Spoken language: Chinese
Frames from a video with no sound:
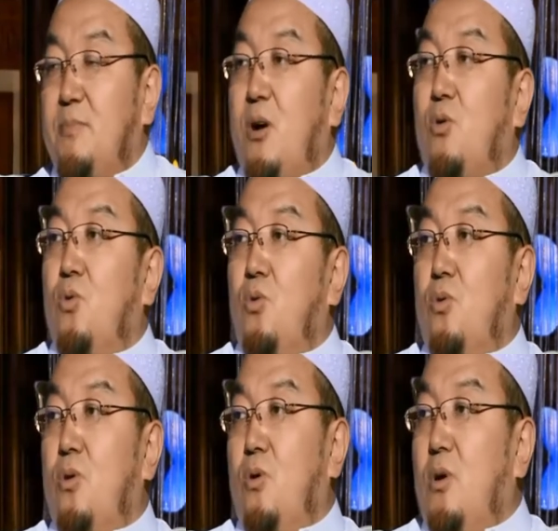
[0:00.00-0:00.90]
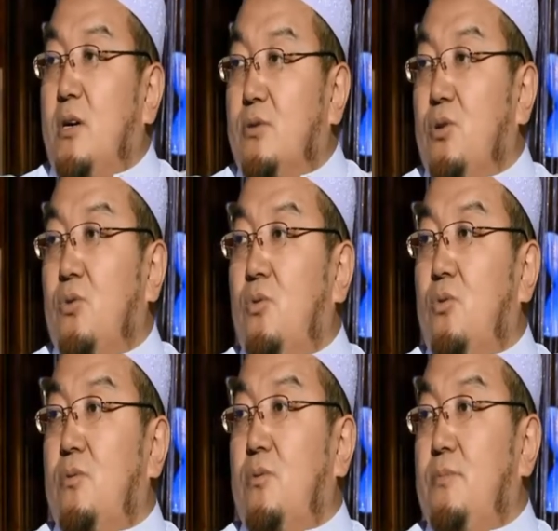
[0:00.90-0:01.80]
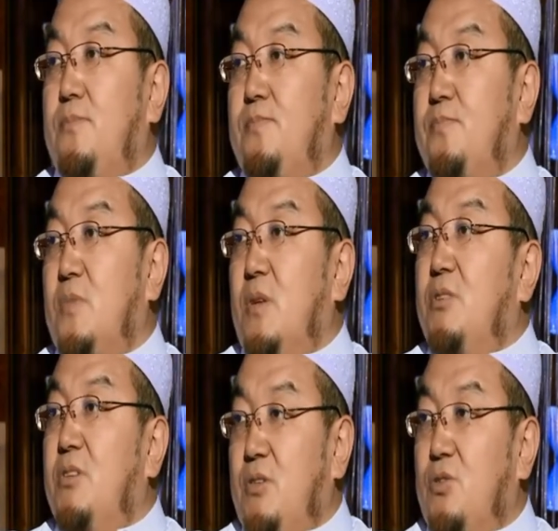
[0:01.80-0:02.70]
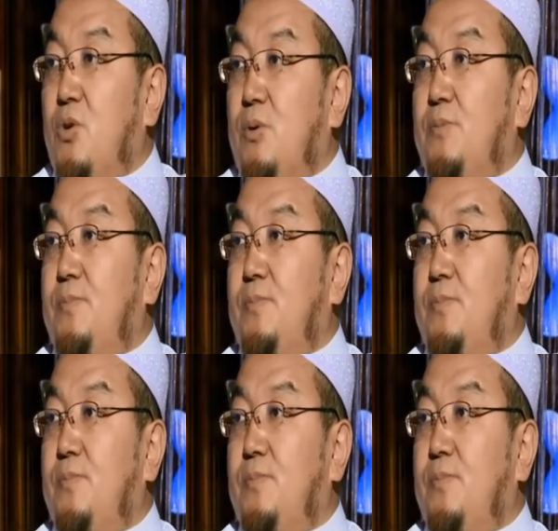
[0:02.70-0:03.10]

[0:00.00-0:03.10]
m a w a t u 你们听从。